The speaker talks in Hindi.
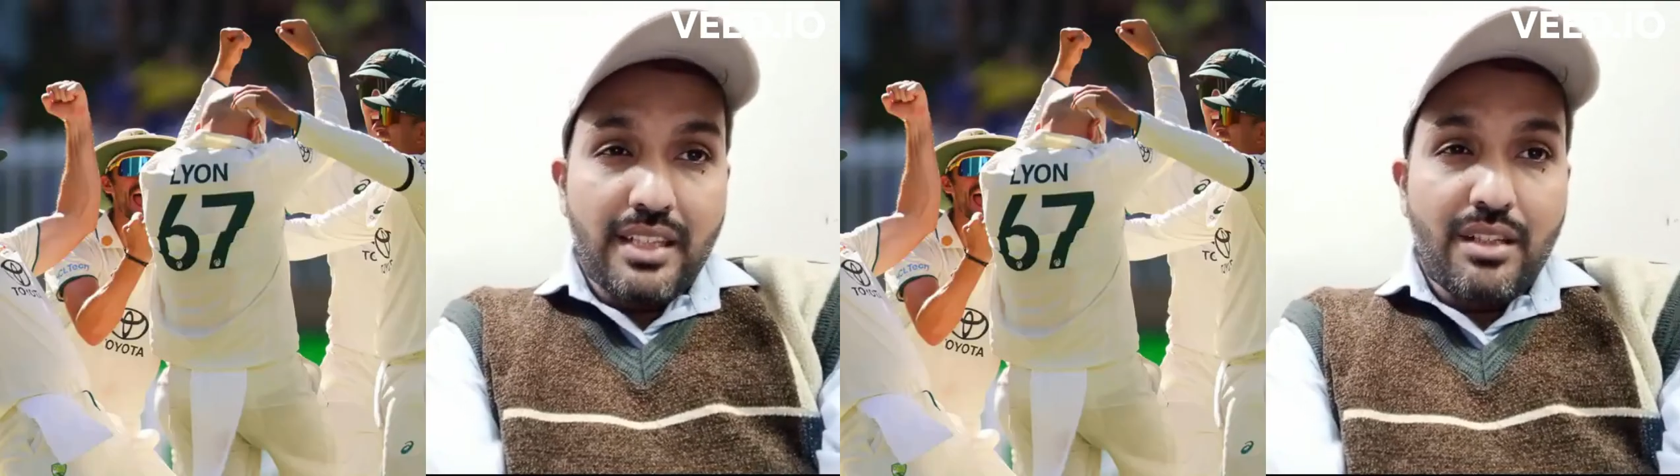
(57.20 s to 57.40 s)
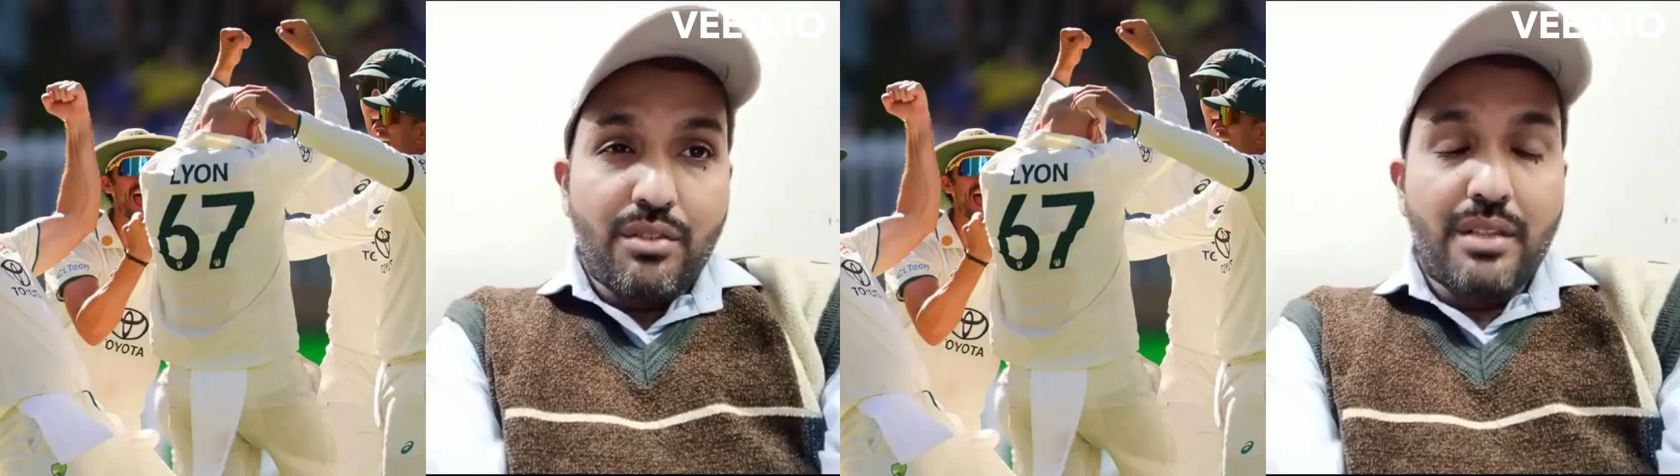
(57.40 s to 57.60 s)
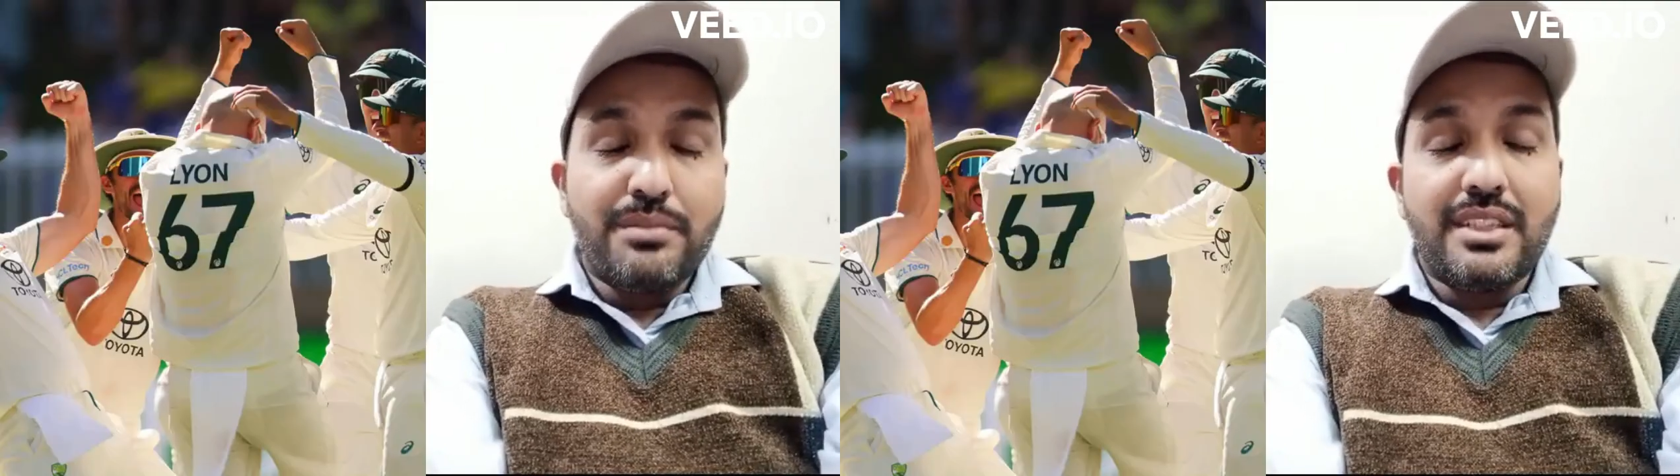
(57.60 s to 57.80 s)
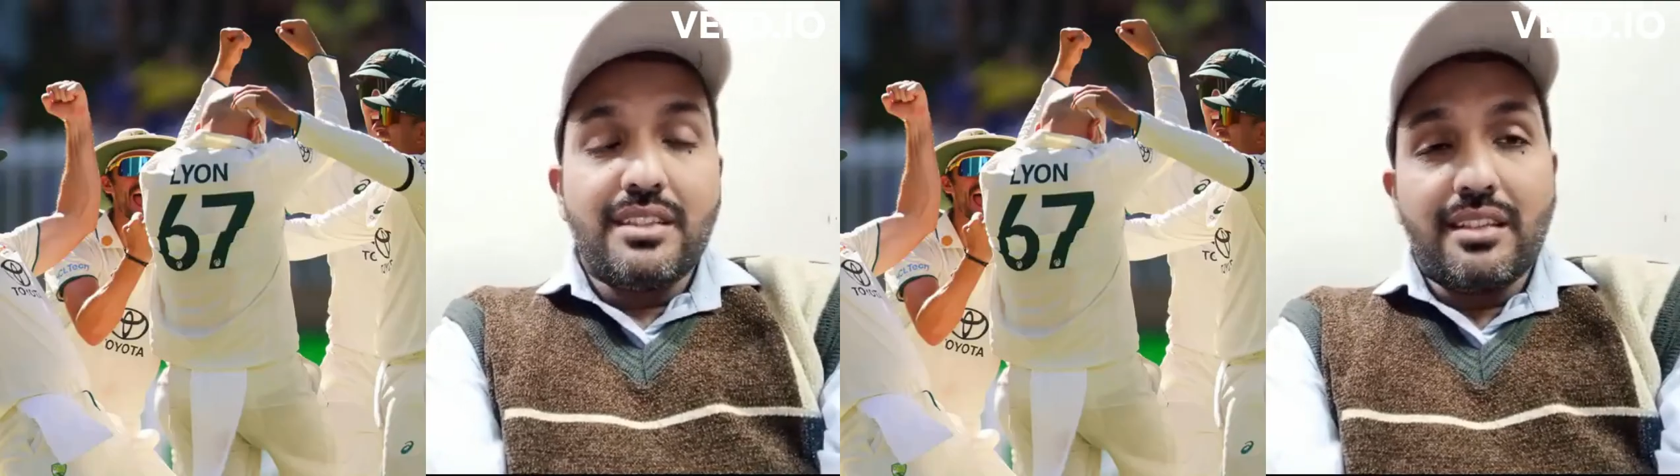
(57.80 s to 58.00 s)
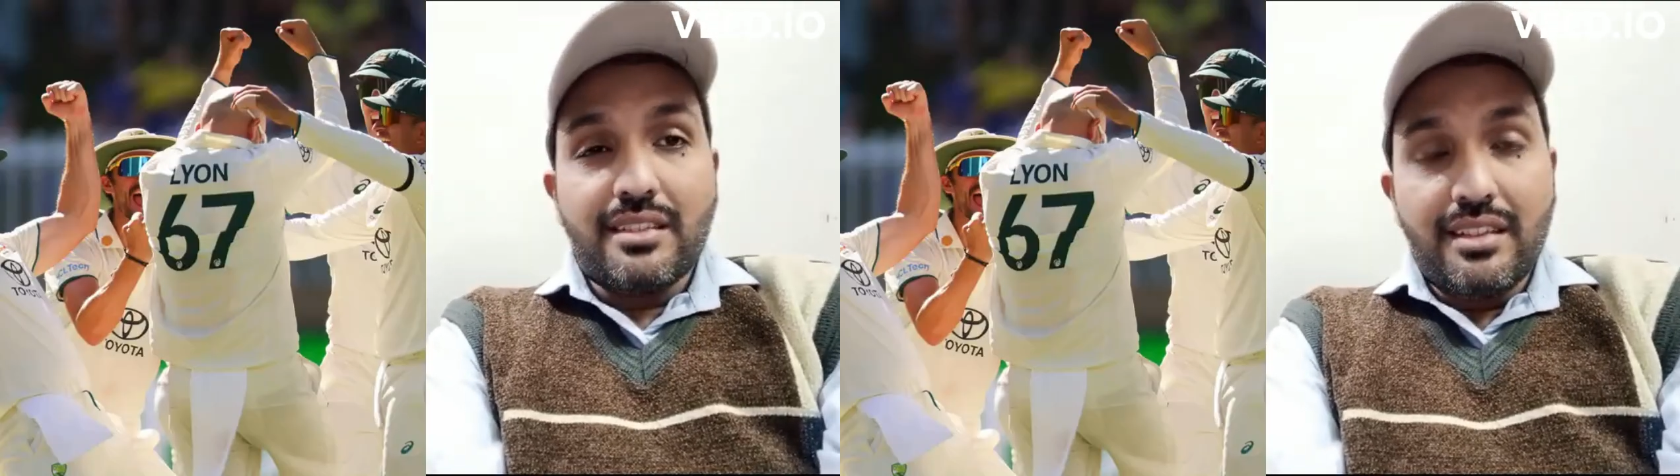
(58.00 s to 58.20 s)
का और
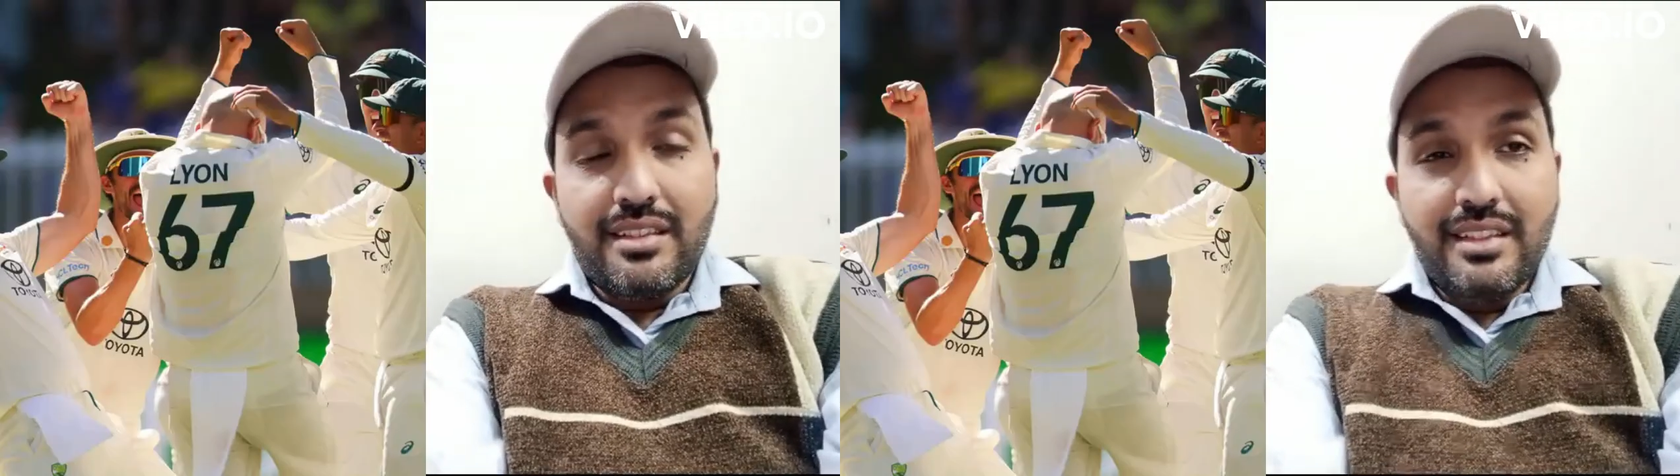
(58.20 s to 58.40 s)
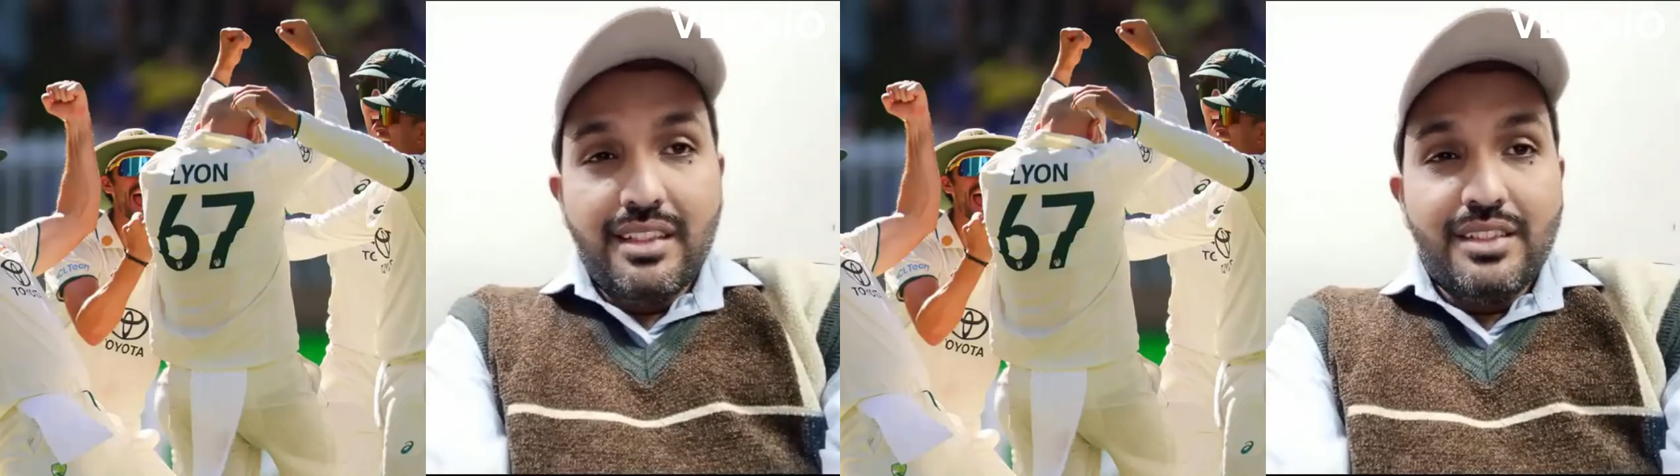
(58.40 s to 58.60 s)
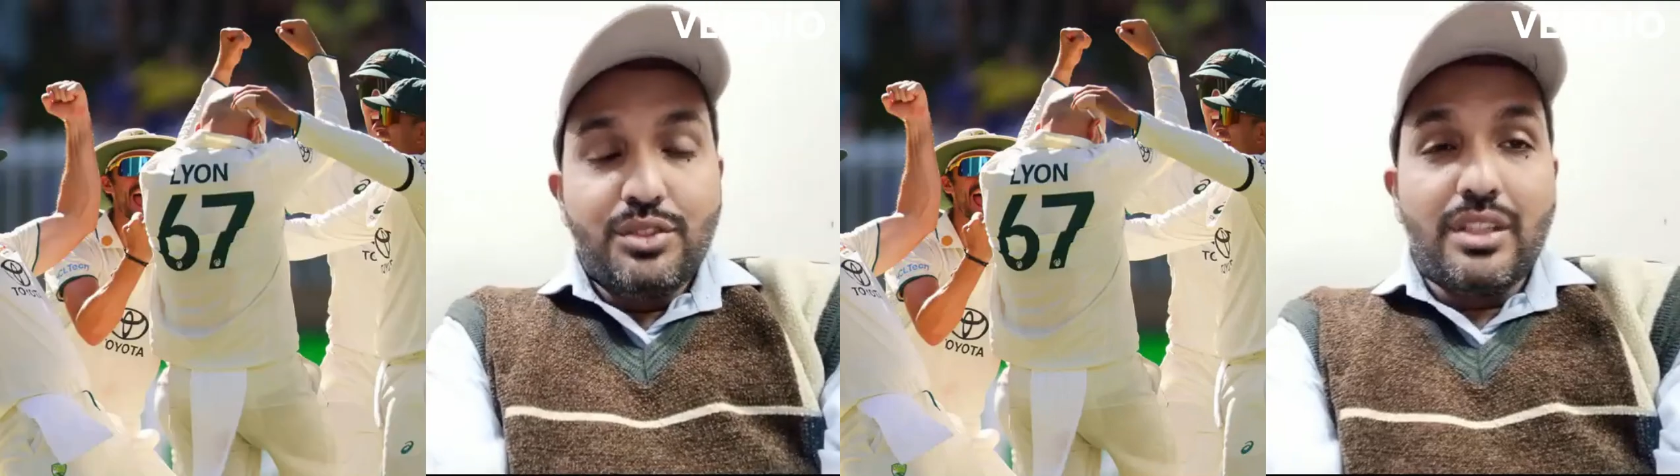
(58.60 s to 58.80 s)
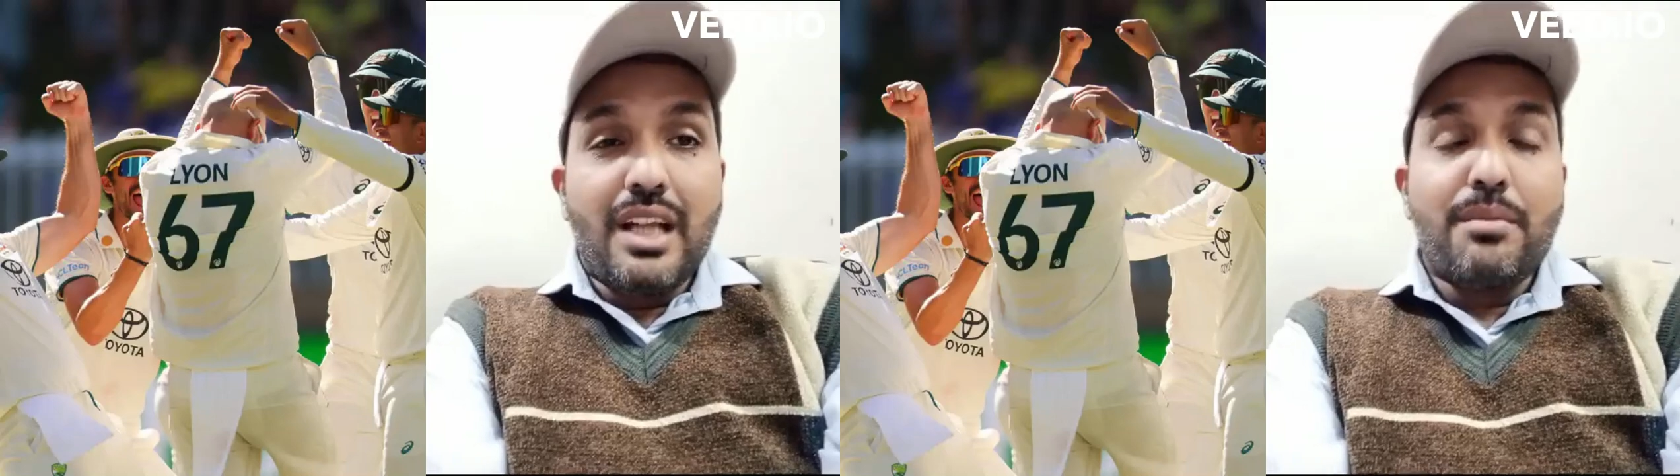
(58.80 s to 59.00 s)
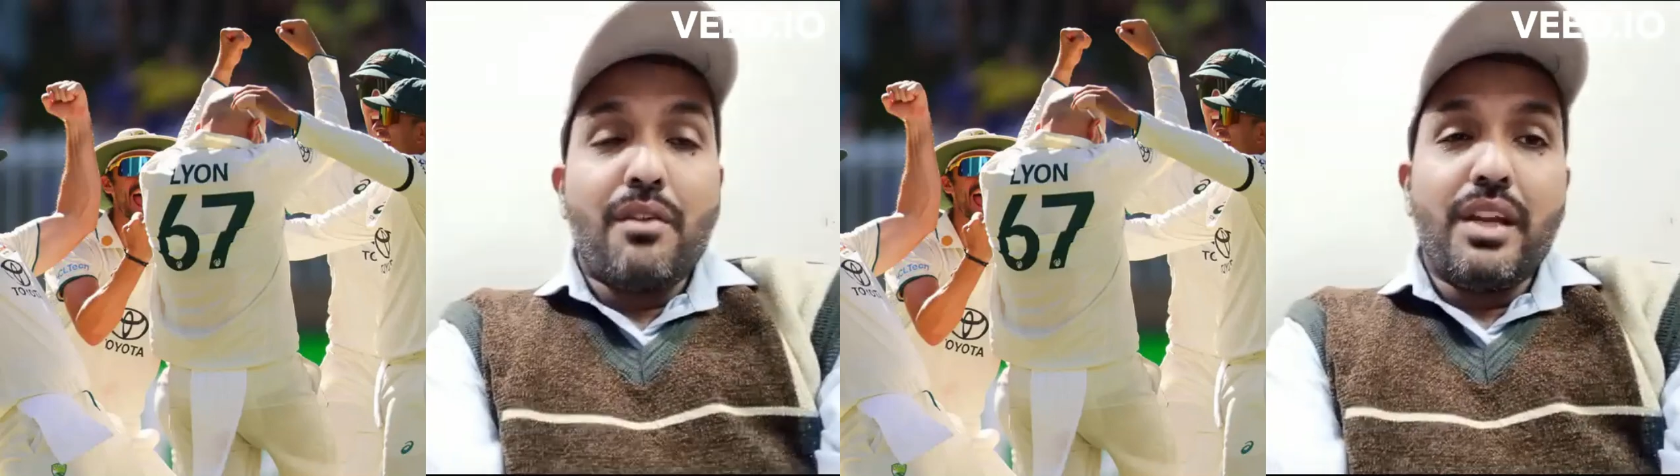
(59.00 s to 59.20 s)
शहजाद का चौथा आपका